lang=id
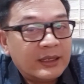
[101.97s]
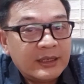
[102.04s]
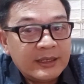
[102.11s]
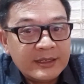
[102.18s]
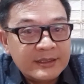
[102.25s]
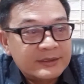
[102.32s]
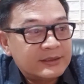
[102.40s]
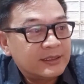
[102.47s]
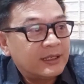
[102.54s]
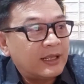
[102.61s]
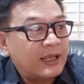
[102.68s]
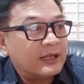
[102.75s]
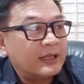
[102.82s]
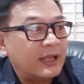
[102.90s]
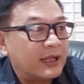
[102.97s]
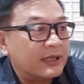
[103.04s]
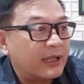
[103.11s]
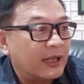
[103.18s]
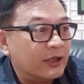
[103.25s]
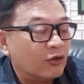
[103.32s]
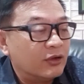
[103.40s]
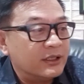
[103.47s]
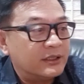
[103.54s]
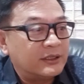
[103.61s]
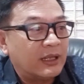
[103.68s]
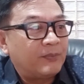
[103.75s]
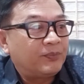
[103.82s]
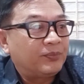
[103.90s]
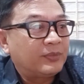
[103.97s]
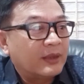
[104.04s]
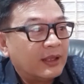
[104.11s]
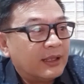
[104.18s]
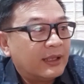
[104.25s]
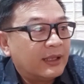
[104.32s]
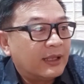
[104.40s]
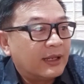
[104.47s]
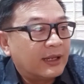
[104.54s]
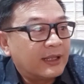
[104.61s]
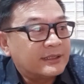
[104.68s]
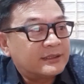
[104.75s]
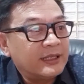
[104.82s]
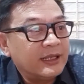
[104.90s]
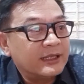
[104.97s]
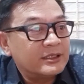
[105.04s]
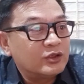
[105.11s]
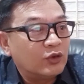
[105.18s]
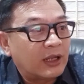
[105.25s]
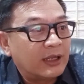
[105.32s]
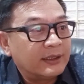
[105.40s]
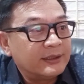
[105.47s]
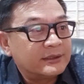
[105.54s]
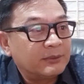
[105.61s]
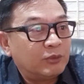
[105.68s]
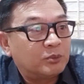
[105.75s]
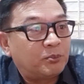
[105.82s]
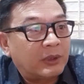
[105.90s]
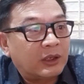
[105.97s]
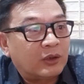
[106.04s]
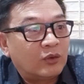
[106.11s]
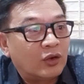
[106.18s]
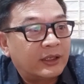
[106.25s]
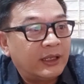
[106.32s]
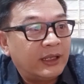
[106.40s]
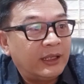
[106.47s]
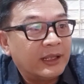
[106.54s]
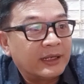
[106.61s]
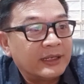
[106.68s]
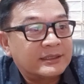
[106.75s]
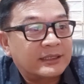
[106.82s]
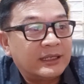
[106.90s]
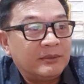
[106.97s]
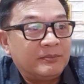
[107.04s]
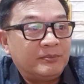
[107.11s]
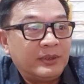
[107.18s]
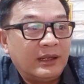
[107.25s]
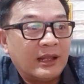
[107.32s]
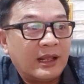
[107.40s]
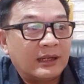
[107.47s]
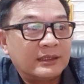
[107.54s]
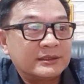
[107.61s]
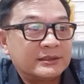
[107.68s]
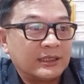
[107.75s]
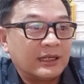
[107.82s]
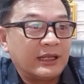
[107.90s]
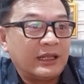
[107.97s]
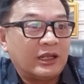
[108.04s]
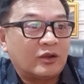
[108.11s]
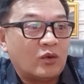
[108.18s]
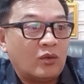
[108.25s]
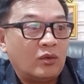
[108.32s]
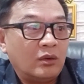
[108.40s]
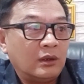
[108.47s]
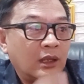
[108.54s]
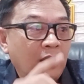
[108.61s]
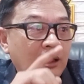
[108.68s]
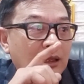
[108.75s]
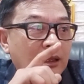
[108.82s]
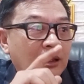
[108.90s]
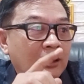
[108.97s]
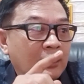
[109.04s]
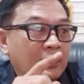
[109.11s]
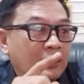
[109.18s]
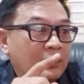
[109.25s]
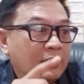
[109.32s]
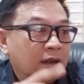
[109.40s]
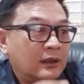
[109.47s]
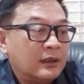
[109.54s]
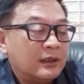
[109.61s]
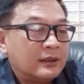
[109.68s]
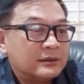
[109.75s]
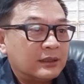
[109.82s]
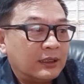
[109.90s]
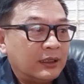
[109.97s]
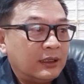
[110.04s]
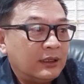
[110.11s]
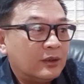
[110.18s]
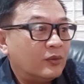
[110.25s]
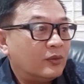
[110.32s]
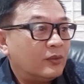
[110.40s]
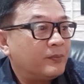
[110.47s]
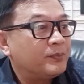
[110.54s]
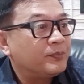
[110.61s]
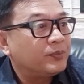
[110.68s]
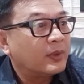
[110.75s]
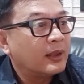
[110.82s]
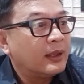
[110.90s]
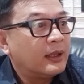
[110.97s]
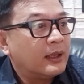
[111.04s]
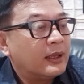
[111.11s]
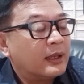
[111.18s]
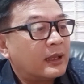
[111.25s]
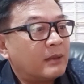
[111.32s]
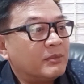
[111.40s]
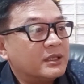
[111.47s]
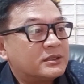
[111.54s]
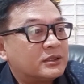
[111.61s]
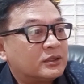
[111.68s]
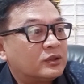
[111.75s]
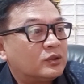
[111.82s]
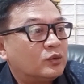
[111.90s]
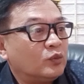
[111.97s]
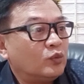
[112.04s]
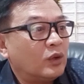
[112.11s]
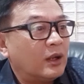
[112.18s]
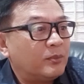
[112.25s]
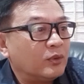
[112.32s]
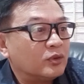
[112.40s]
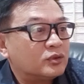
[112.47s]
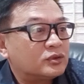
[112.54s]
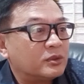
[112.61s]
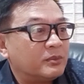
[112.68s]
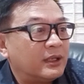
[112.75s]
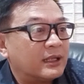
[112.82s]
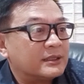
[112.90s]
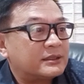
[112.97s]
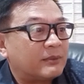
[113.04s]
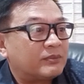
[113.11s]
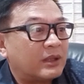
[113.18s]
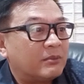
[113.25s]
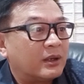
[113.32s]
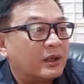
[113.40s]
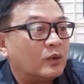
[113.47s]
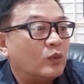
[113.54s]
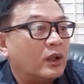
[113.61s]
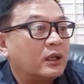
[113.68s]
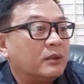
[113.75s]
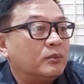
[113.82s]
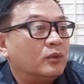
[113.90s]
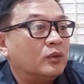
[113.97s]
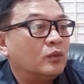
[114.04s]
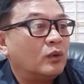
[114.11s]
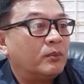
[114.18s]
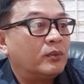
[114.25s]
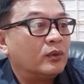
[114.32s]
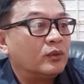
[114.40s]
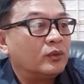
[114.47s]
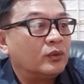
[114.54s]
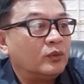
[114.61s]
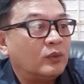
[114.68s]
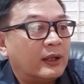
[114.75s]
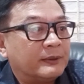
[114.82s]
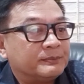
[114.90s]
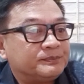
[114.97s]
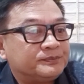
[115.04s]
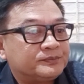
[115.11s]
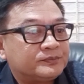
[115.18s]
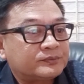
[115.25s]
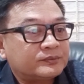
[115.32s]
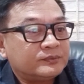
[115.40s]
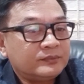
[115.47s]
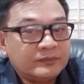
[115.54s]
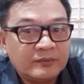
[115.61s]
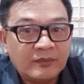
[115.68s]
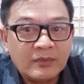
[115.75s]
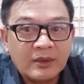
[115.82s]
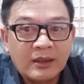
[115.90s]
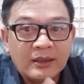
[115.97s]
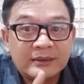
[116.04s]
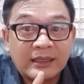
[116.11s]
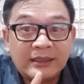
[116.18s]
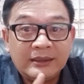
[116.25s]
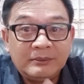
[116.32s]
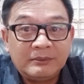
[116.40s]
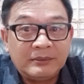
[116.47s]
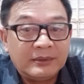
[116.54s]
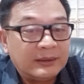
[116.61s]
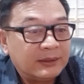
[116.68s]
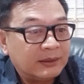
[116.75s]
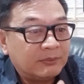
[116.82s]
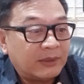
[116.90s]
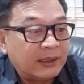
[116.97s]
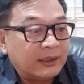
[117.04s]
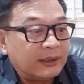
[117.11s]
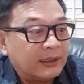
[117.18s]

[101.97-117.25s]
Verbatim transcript: CNN Indonesia Lesti Kejora disebut pergoki Rizky Bilar selingkuh. Lah, selingkuh. Kamis 29 September 2022. Nah, tadi kemarin ya.